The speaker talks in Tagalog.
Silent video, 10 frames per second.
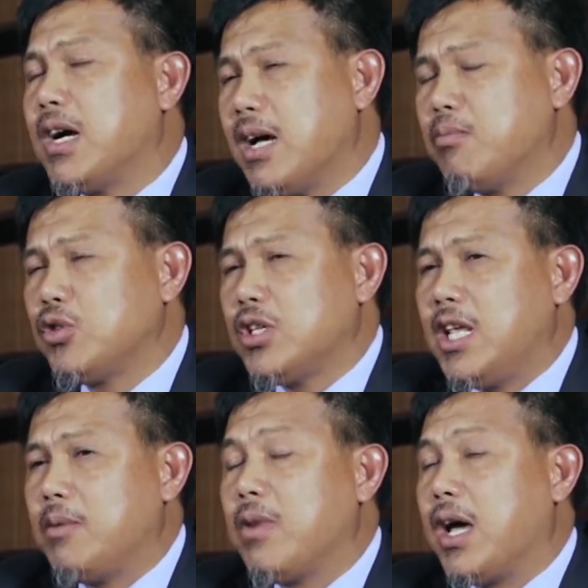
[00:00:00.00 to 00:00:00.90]
mga
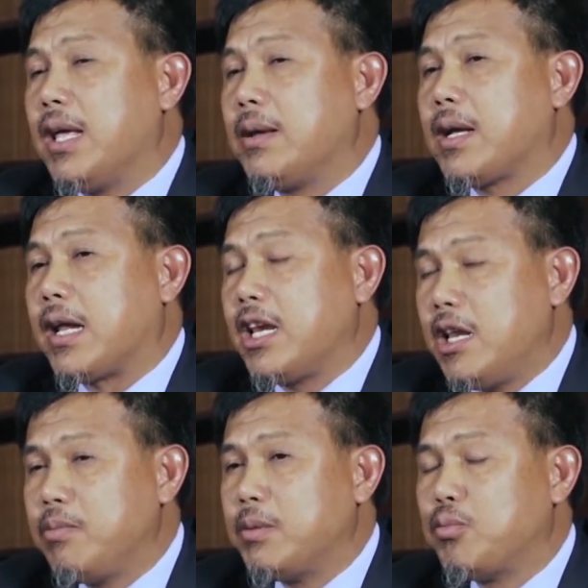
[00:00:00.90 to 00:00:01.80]
Muslim ay
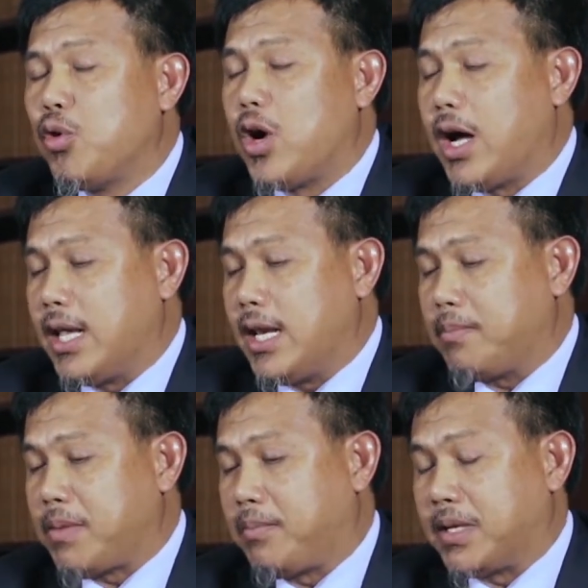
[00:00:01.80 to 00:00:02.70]
karanipan po ay
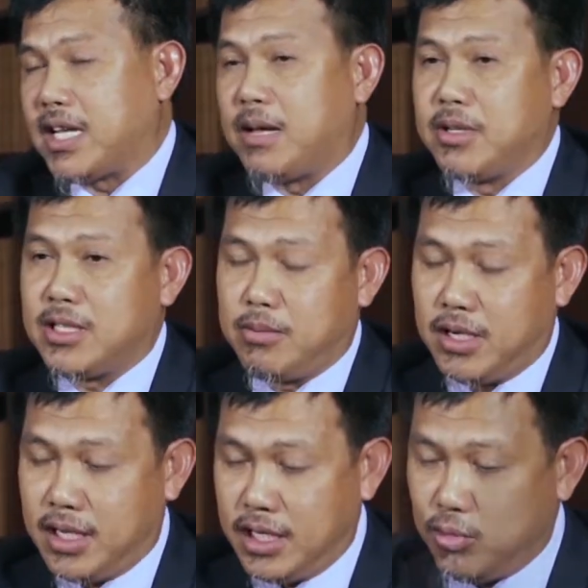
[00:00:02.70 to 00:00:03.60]
napapasama sa
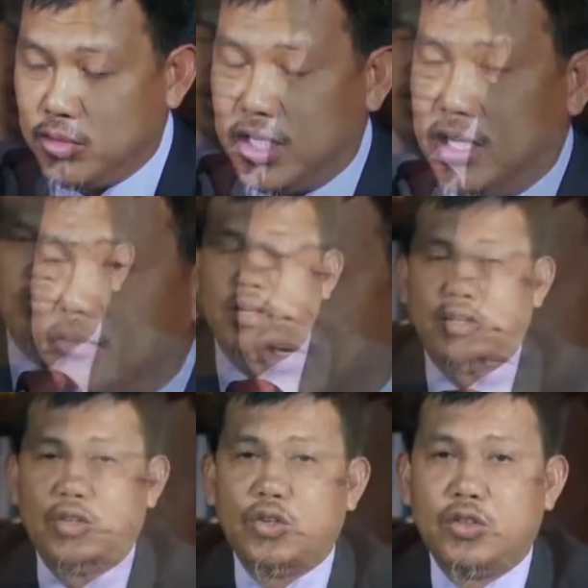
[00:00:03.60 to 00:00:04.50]
mga ganitong
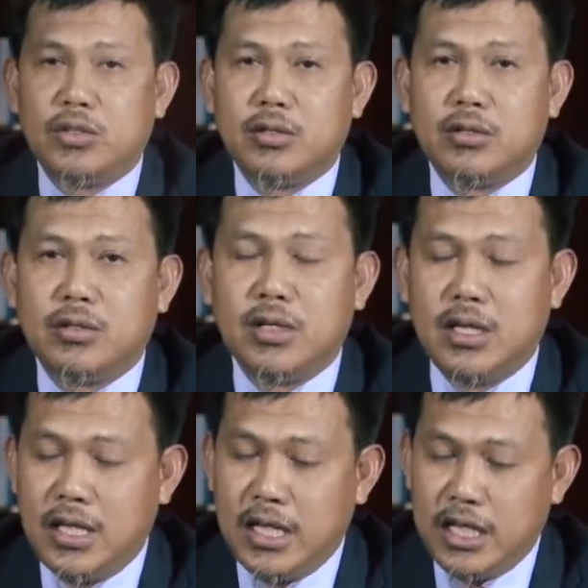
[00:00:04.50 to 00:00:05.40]
selebrasyon.
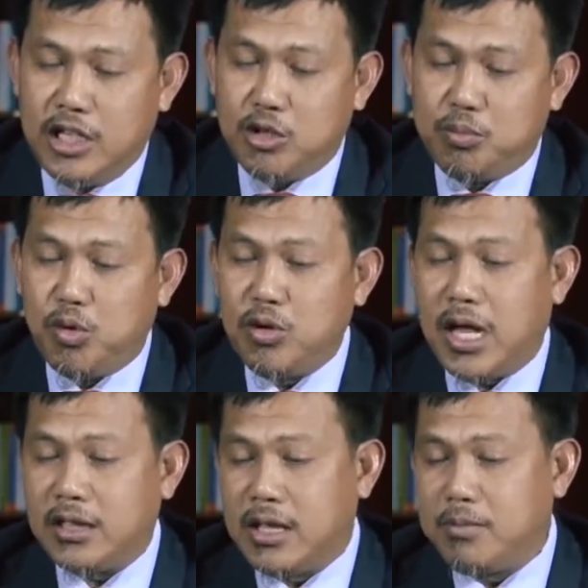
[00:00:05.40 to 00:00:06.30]
Ito pong
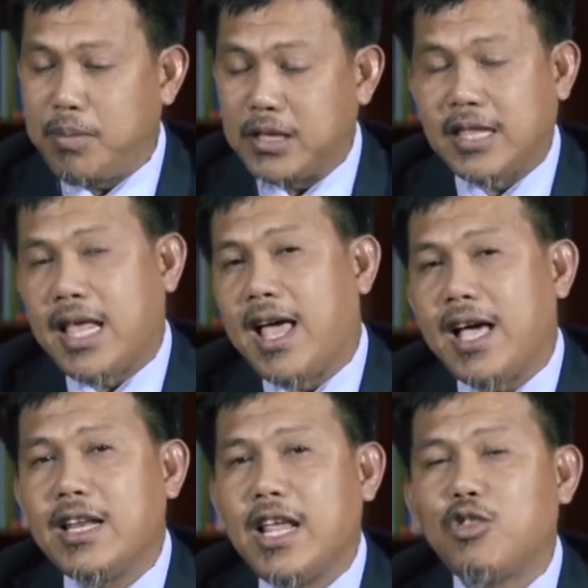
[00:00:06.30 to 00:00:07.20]
ating
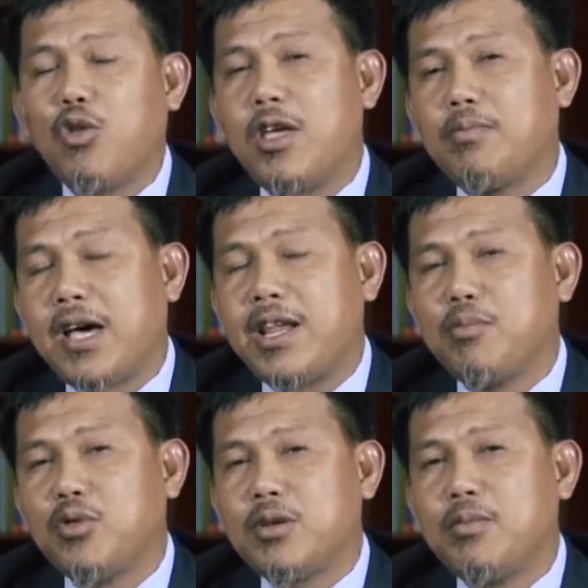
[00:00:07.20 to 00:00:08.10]
pagtatalakay na ito ay para
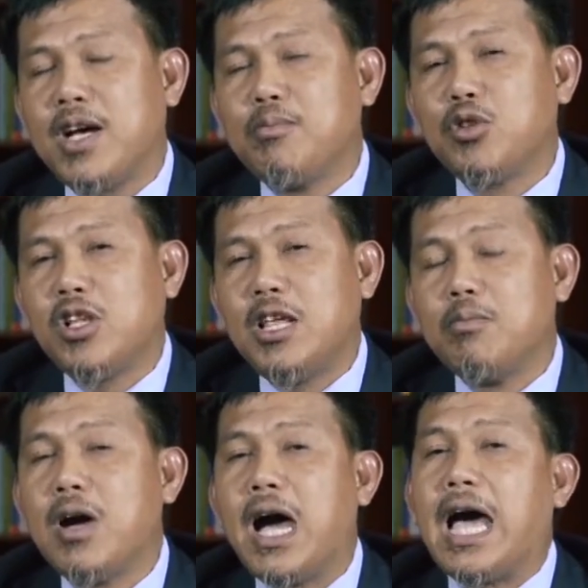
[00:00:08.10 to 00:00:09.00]
po sa mga
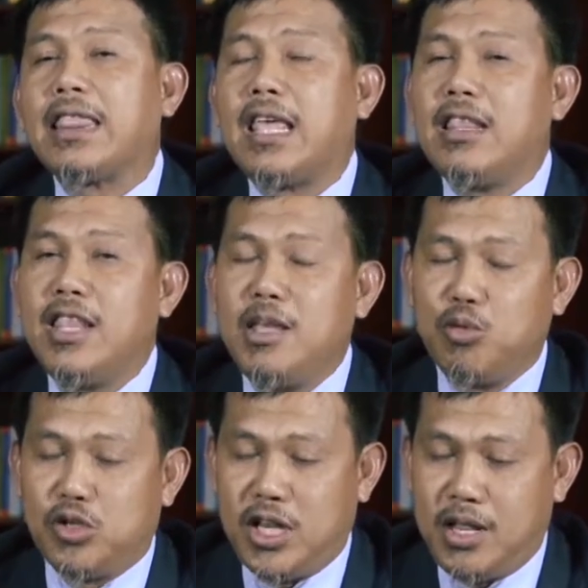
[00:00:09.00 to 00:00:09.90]
Muslim at hindi
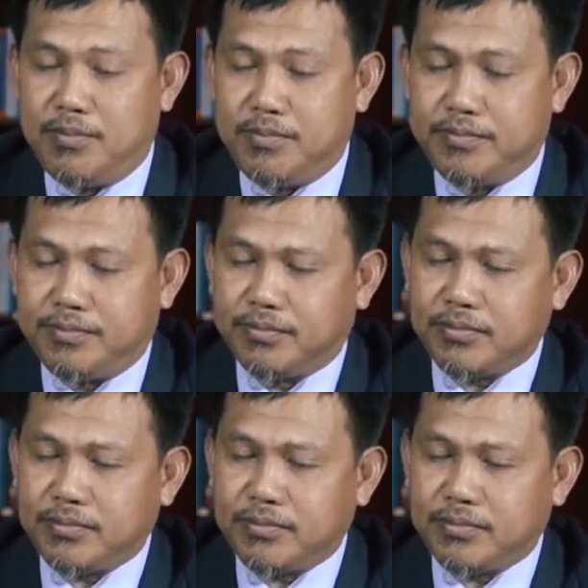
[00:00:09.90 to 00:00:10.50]
Muslim.